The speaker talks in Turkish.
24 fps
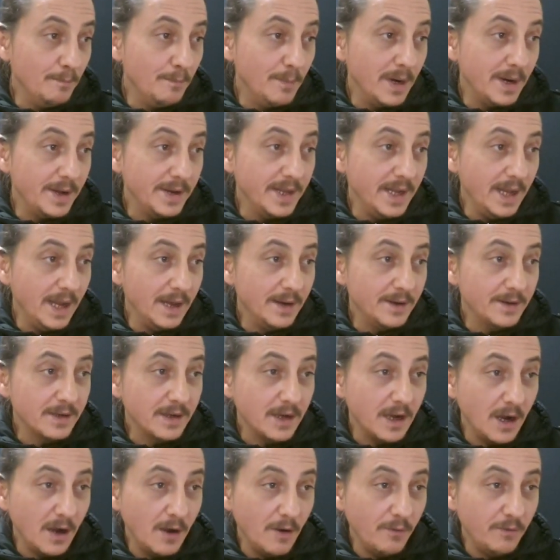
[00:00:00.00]
Marian
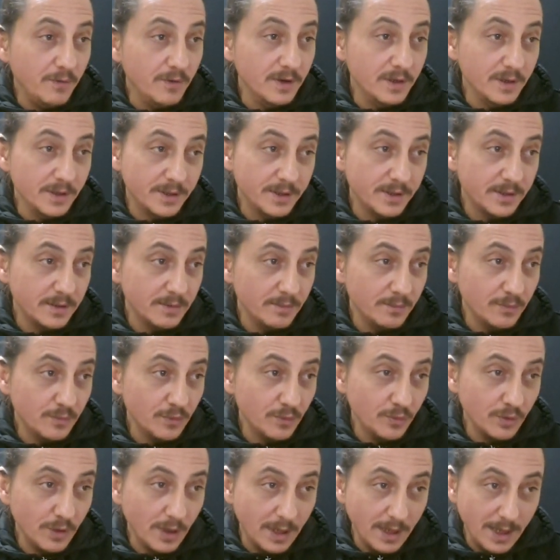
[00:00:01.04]
Kaufer
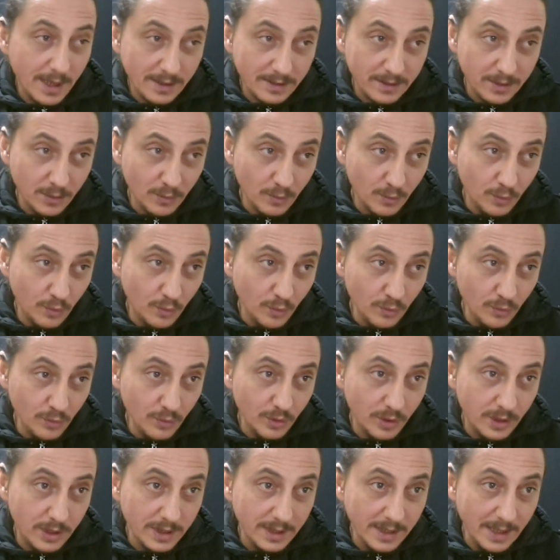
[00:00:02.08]
bugün Alaaddin
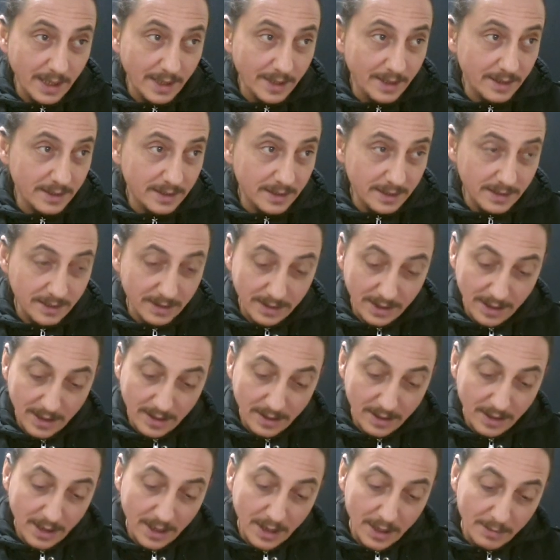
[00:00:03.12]
Küründük
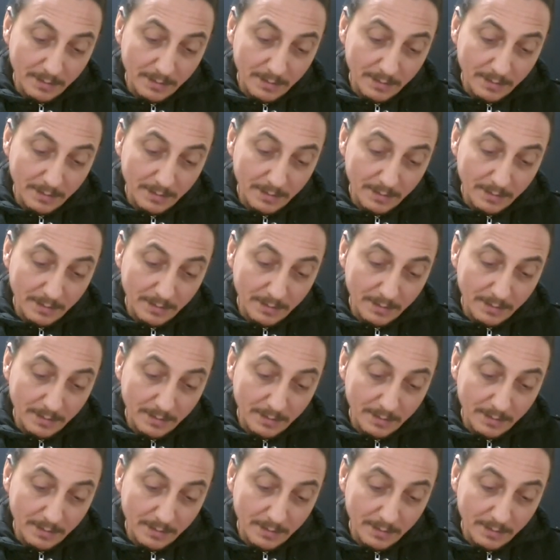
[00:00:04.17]
idaresinde